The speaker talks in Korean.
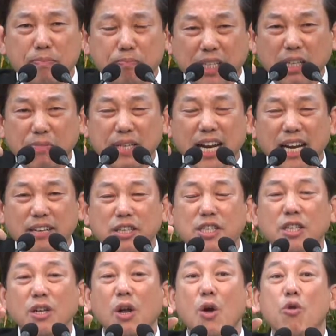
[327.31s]
믿음이라는
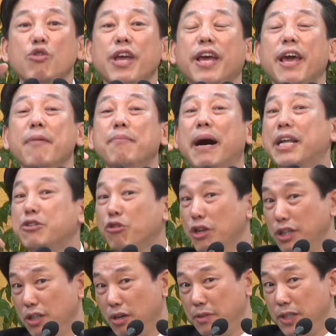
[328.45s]
것을 우리에게 말해주고
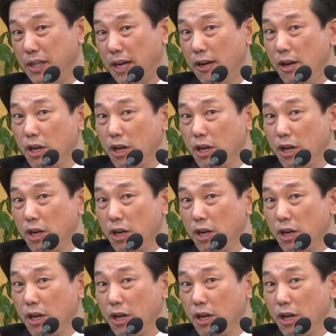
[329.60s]
있는 겁니다.